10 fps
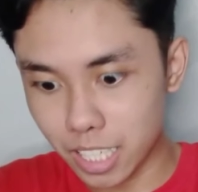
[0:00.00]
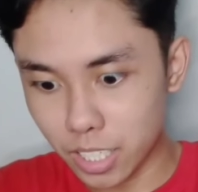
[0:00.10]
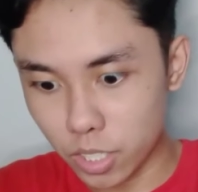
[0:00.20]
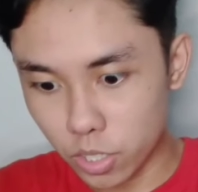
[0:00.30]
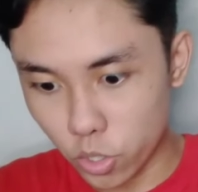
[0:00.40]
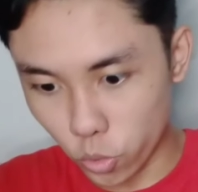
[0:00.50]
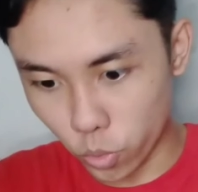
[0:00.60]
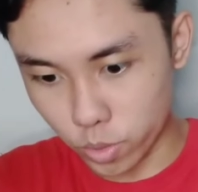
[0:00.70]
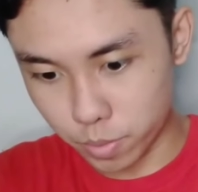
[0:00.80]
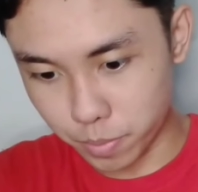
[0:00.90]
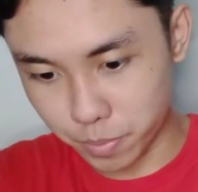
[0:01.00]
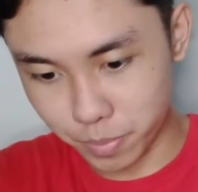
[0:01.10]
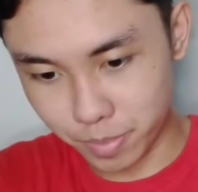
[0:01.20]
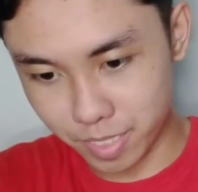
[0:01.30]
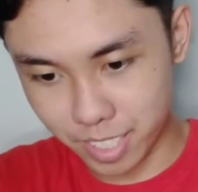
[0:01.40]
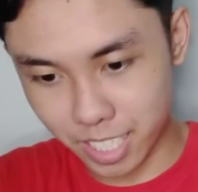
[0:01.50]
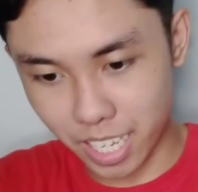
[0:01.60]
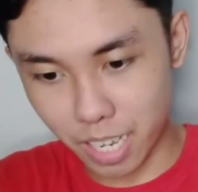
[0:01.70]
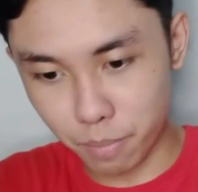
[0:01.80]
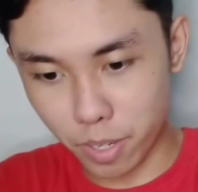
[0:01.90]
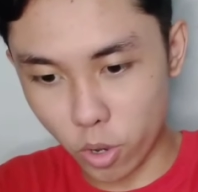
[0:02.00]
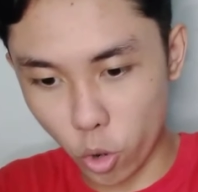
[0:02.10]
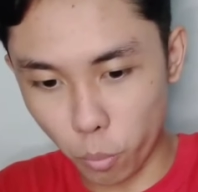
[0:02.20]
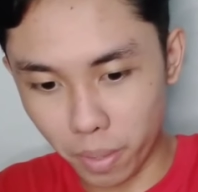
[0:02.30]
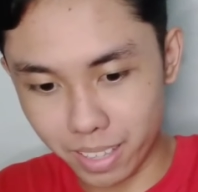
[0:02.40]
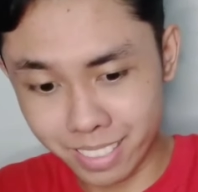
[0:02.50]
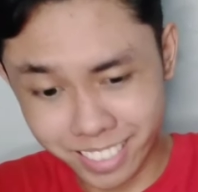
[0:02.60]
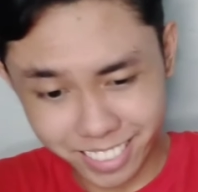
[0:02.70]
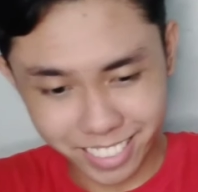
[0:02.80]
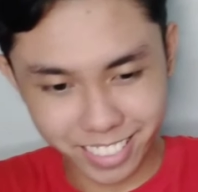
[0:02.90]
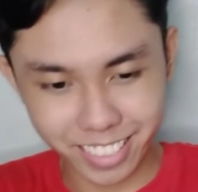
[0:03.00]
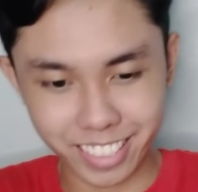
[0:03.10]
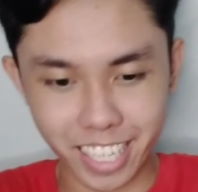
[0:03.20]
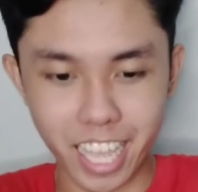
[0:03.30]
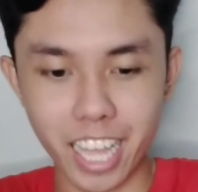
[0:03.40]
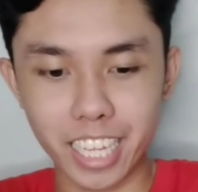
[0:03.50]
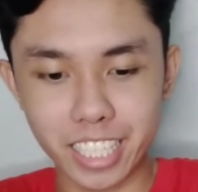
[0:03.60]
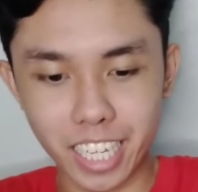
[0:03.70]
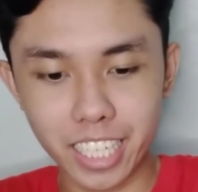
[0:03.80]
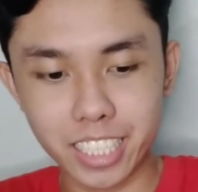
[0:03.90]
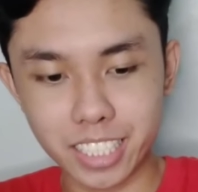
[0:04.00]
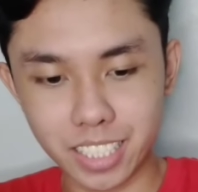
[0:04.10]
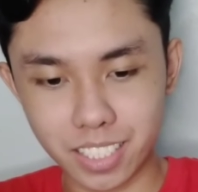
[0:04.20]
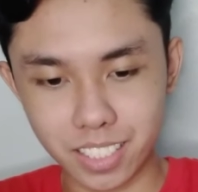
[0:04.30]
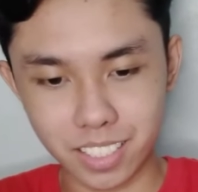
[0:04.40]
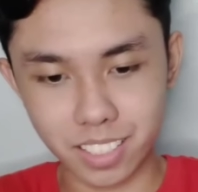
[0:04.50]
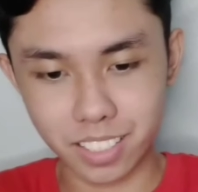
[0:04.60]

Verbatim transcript: na rinig nyo ang pag-open. Ayan